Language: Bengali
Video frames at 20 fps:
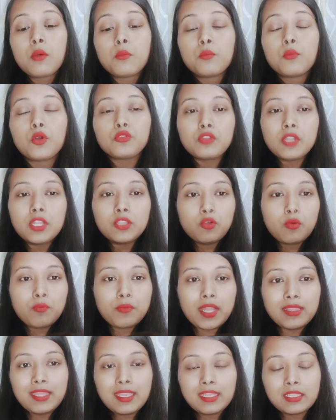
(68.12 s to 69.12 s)
বন্ধুরা
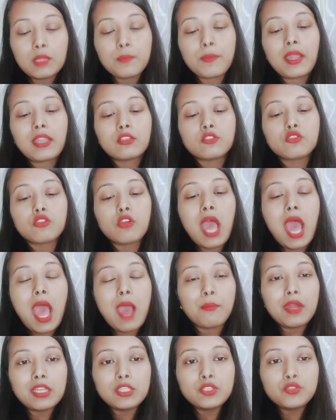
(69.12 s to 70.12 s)
তোমরা দেখতে পারছো
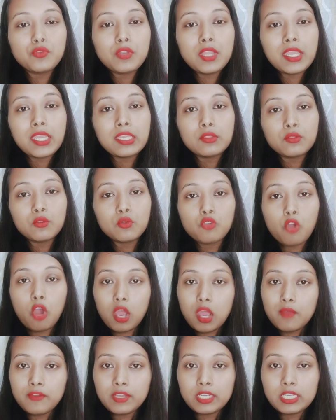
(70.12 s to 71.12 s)
আমার চুলে কিন্তু
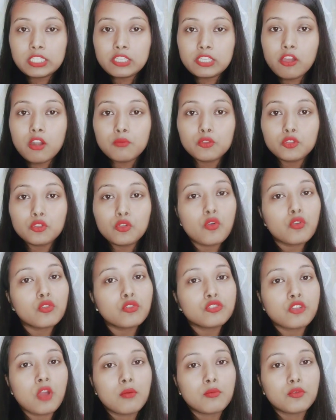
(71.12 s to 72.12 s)
ডগা ফেটে যাওয়ার মতো
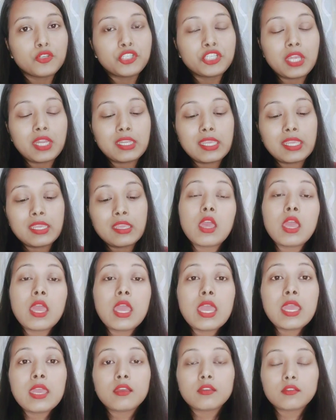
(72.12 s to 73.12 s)
কোনো সমস্যা নেই
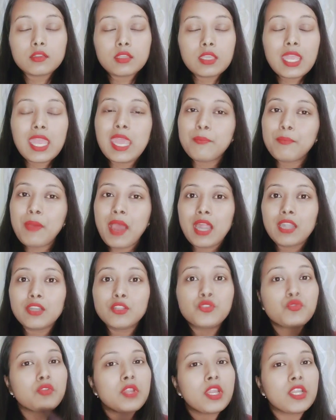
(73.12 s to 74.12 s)
এবার
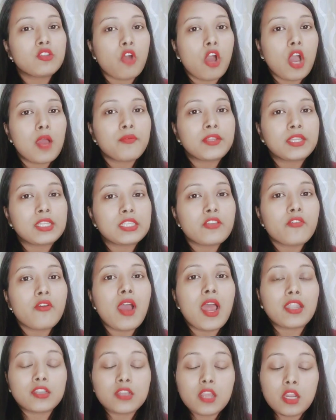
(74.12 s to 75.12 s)
চুলের ডগা ফেটে
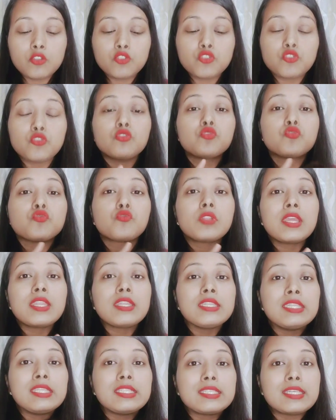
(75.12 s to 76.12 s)
যাওয়া আটকানোর জন্য চুলের
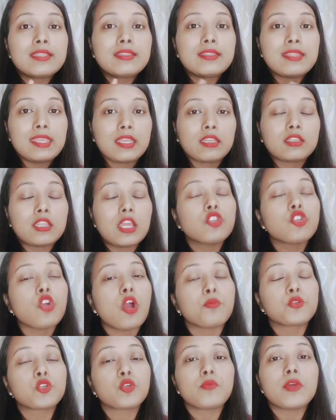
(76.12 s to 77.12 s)
নিচের দিকটা
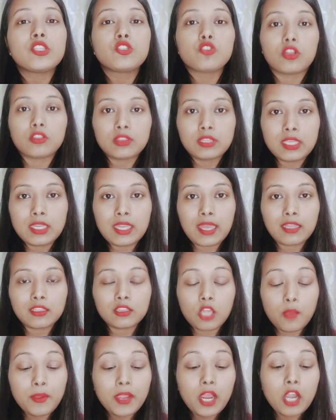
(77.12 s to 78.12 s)
সবসময় যত্নে
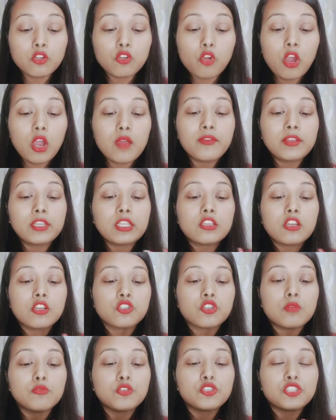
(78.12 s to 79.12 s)
রাখতে হবে কারণ ডগা ফেটে
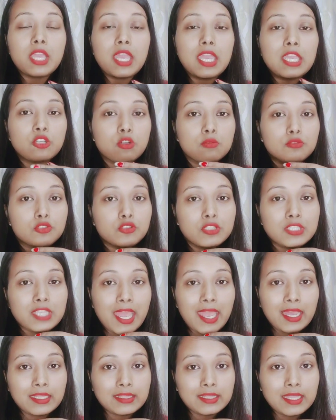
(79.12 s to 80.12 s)
যাওয়ার সমস্যা এই সমস্ত
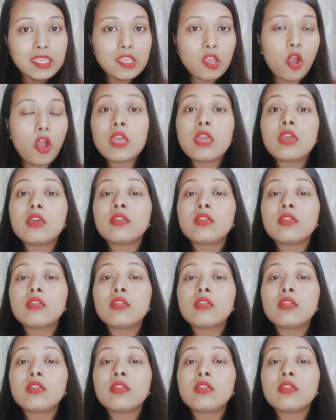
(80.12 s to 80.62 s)
জায়গাতেই হয়